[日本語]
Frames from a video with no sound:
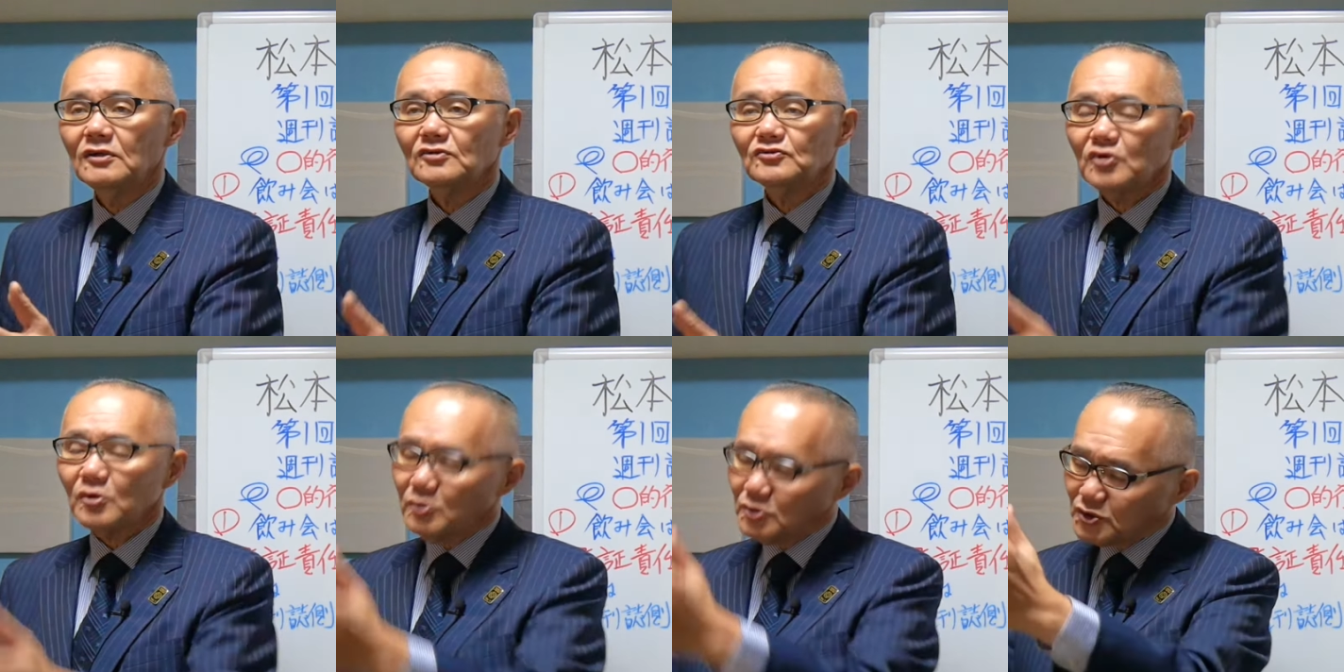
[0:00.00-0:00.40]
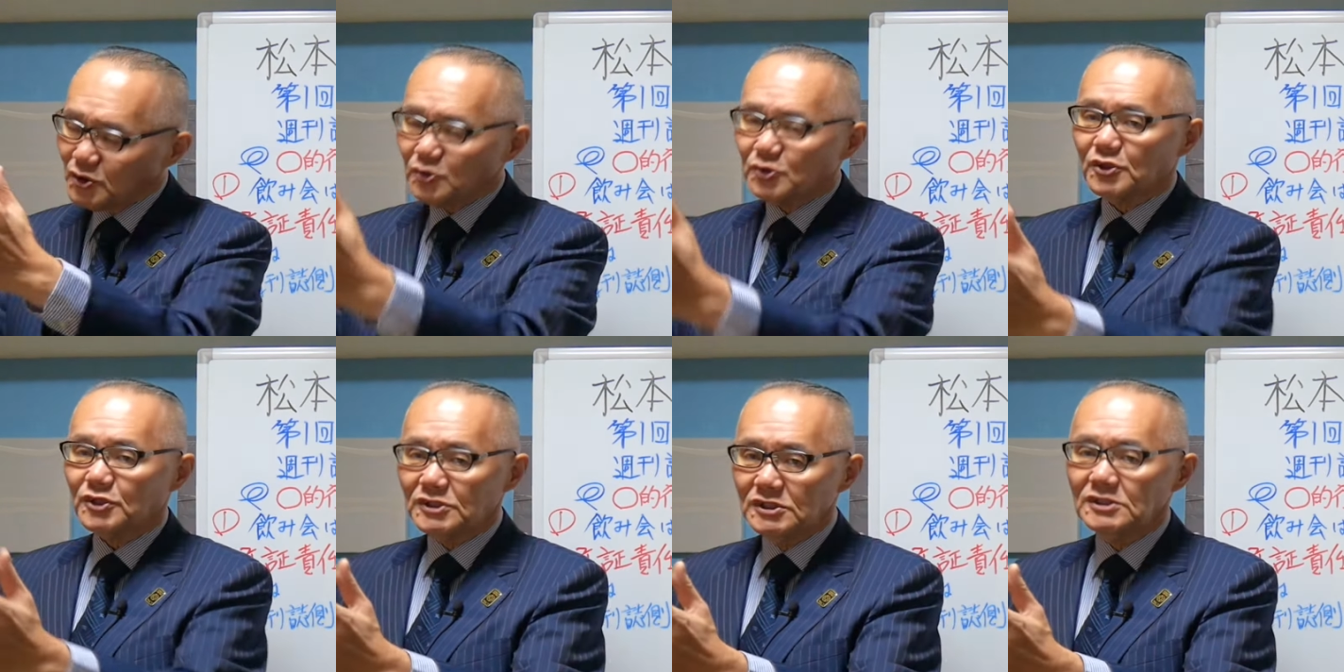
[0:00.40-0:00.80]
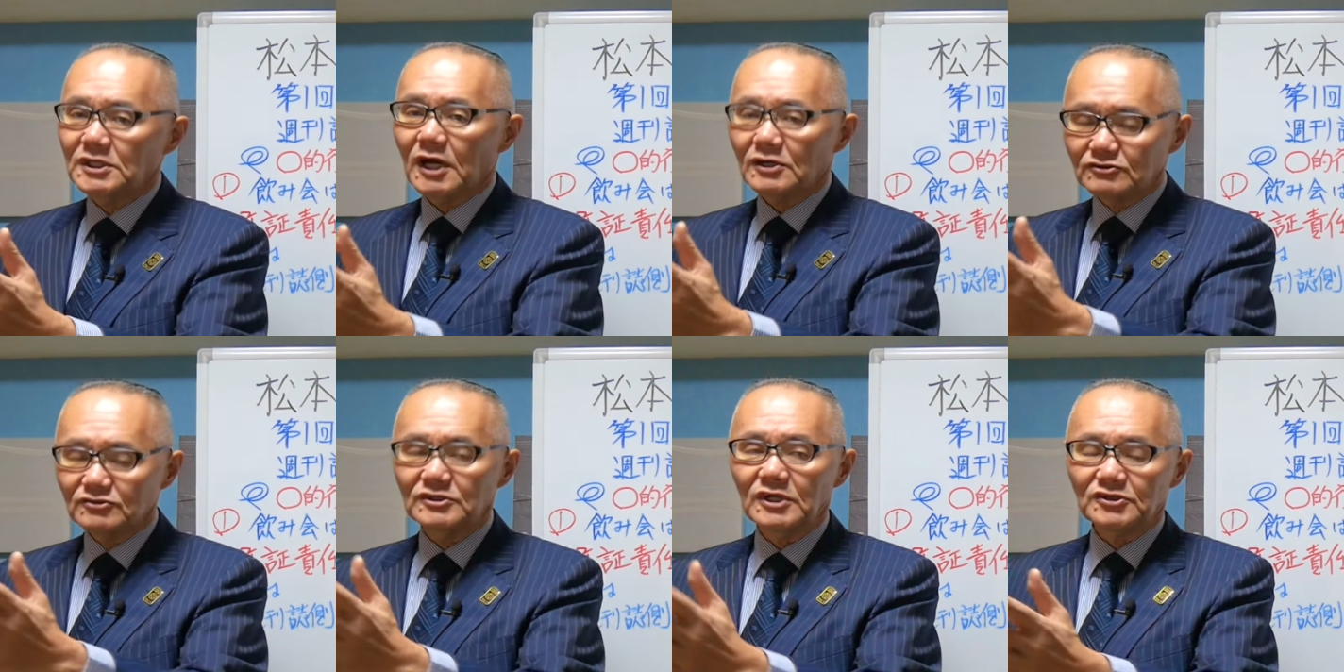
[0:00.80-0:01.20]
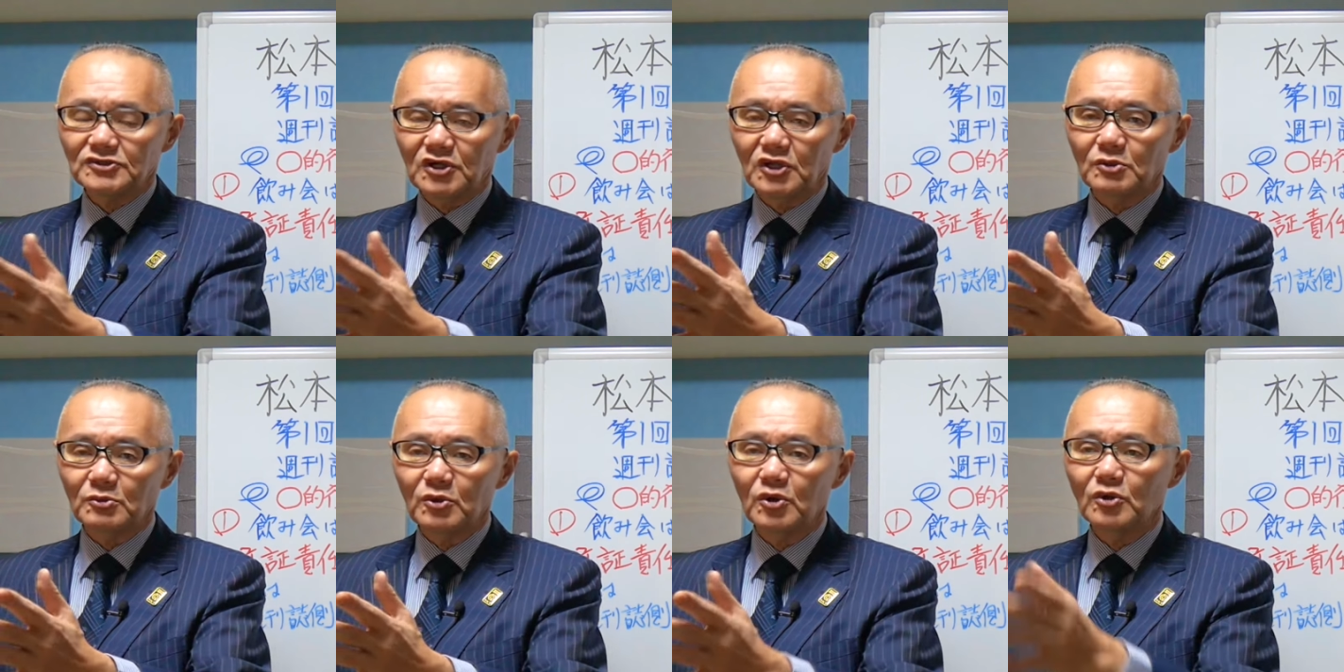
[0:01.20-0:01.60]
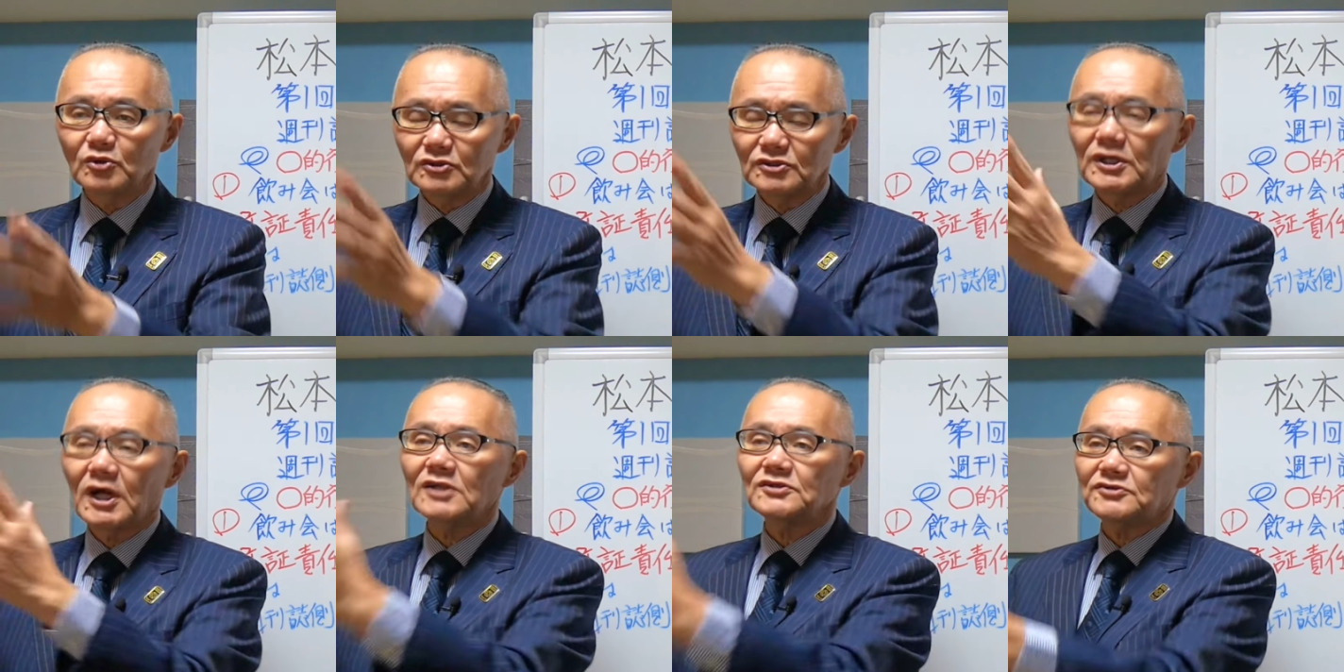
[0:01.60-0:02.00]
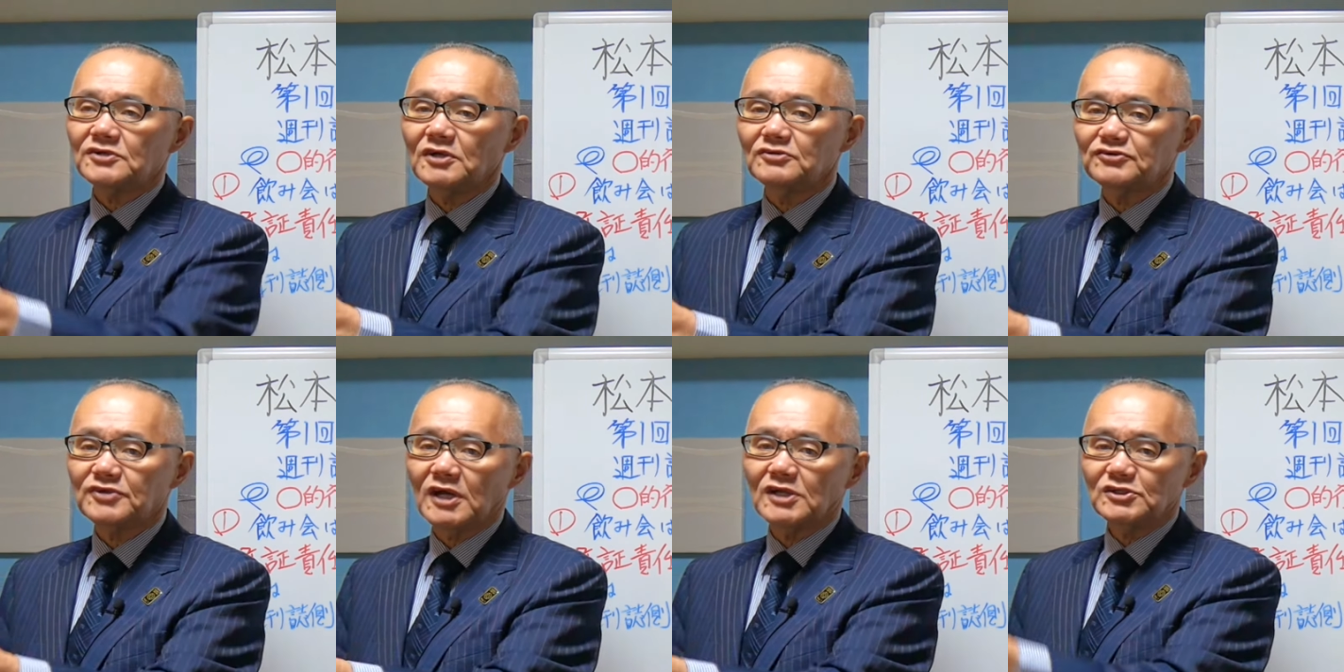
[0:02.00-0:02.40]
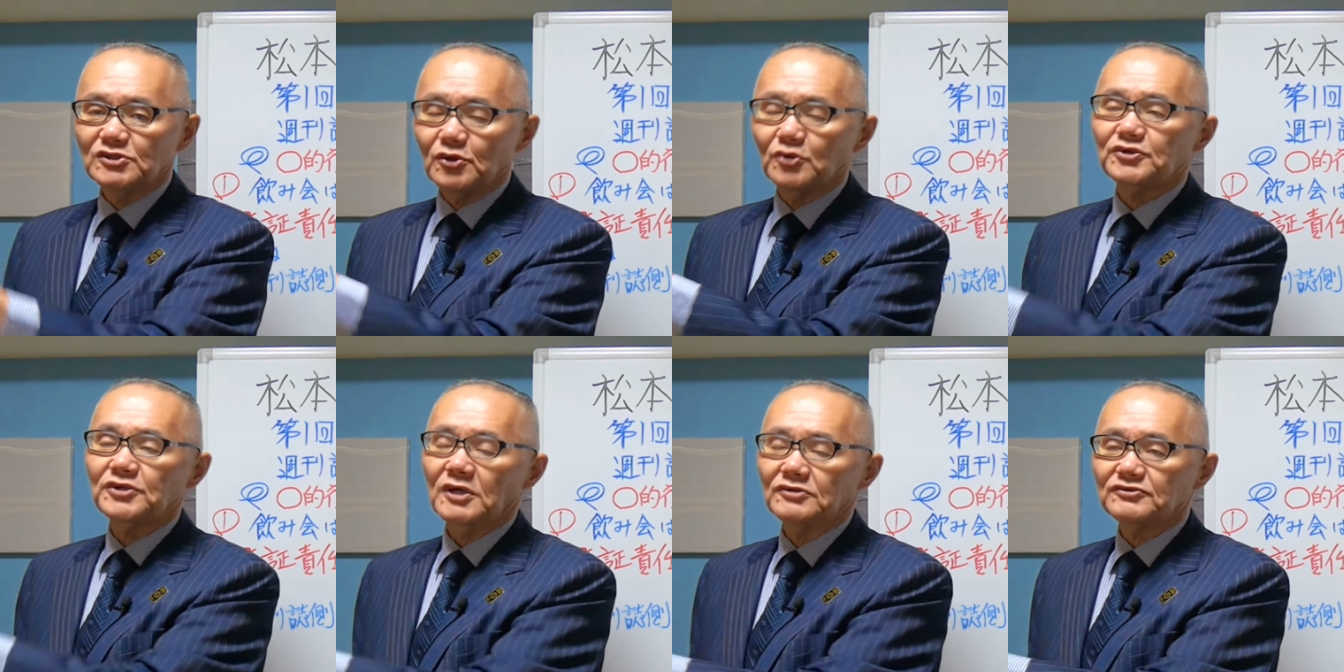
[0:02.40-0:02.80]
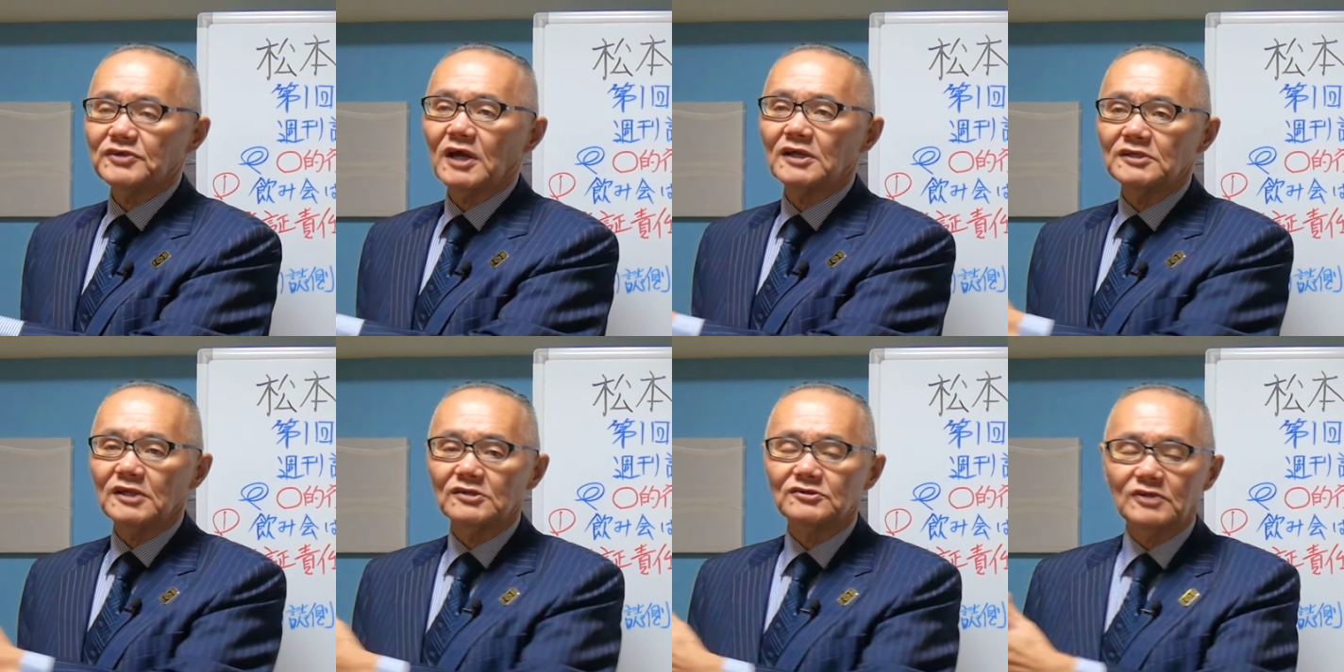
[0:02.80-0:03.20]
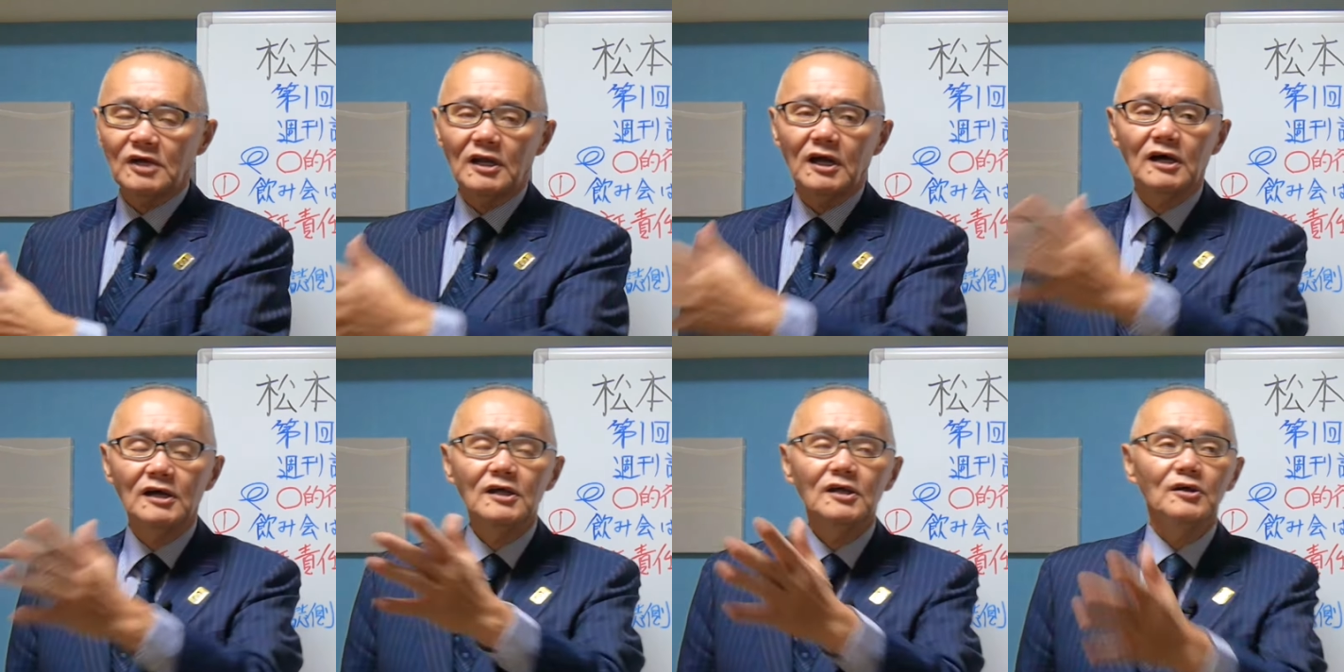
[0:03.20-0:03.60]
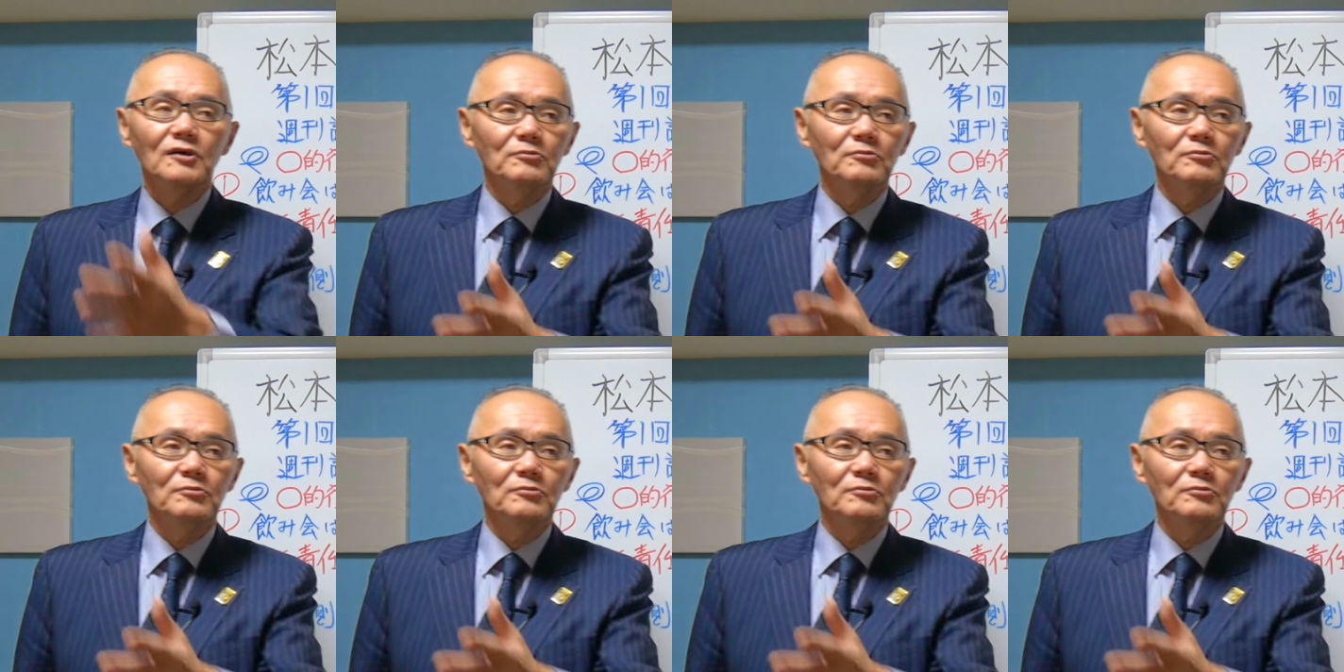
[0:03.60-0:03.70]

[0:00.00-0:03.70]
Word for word: それもちょっと気になるんですけども男性2人女性2人ですから